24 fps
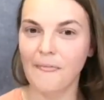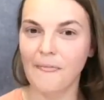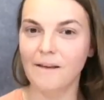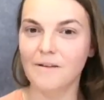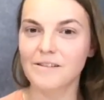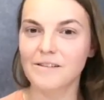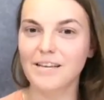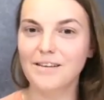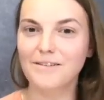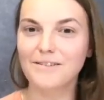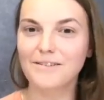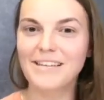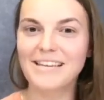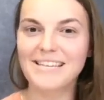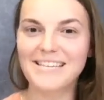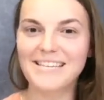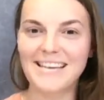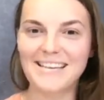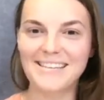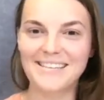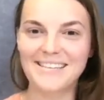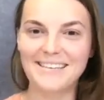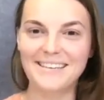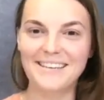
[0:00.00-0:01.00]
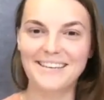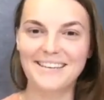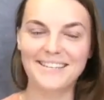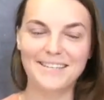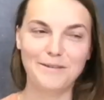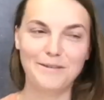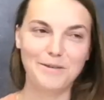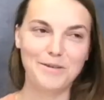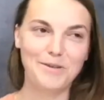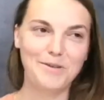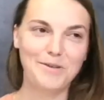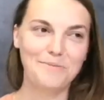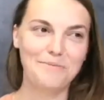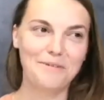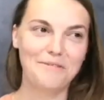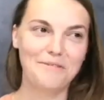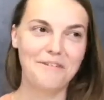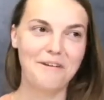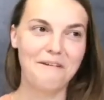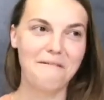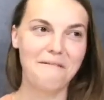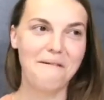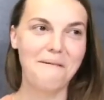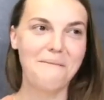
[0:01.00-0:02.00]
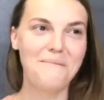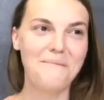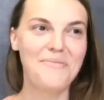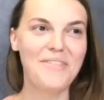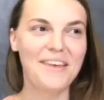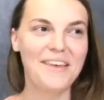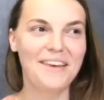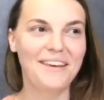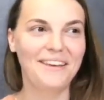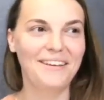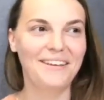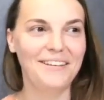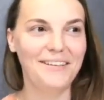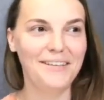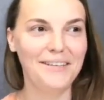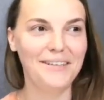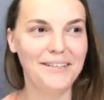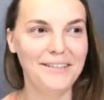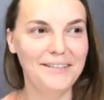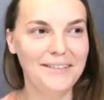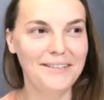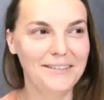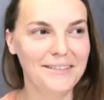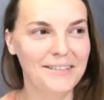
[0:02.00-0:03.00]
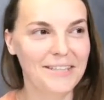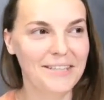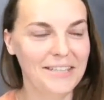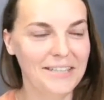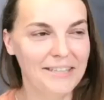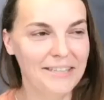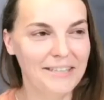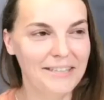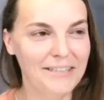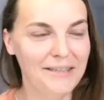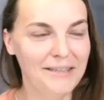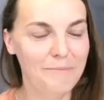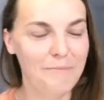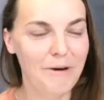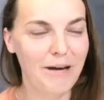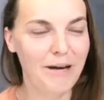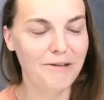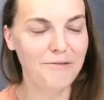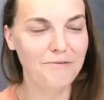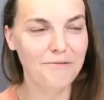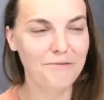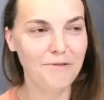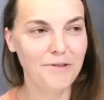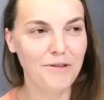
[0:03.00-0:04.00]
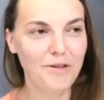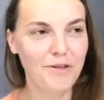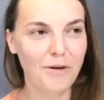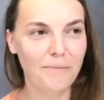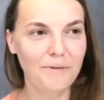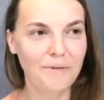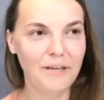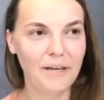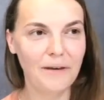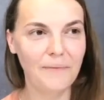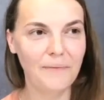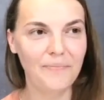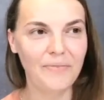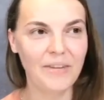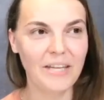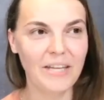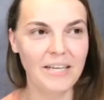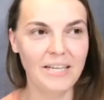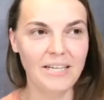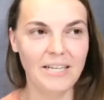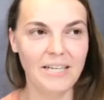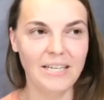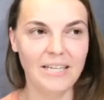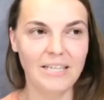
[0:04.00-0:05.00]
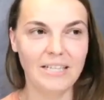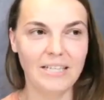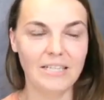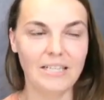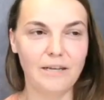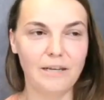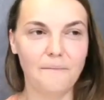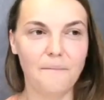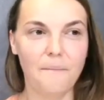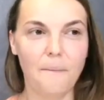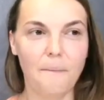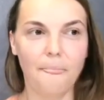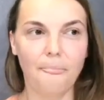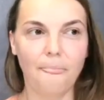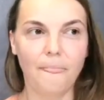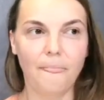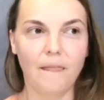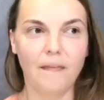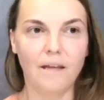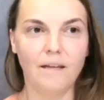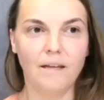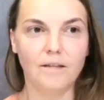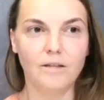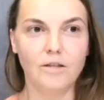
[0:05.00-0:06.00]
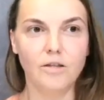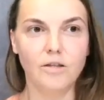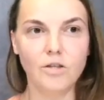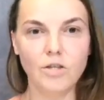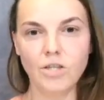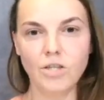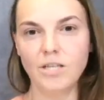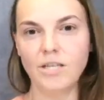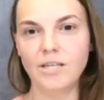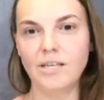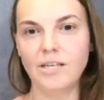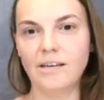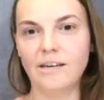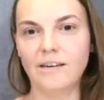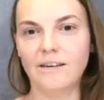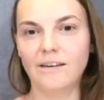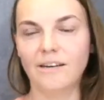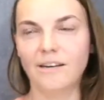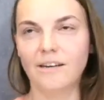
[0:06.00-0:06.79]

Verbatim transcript: Ostatnio na sesji z kimś rozmawiałam i, e, i pani mówi do mnie, że no żyję.